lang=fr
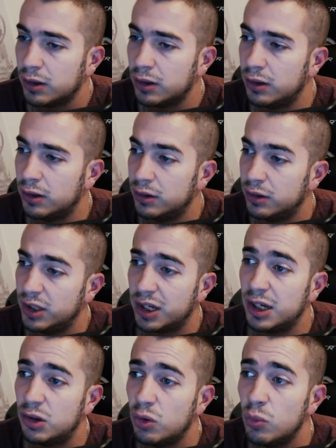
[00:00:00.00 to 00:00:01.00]
Euh, il y a
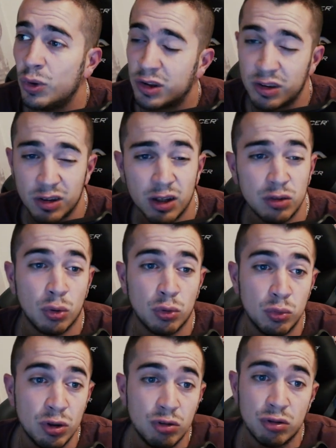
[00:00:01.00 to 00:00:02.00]
quelques mois de ça sur
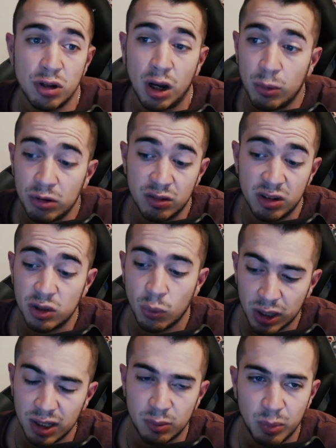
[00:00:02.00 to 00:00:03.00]
Twitch, généralement j'avais
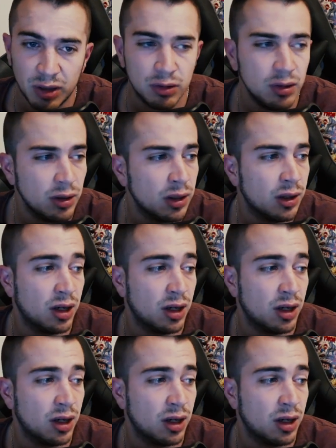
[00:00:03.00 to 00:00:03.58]
3-4 personnes.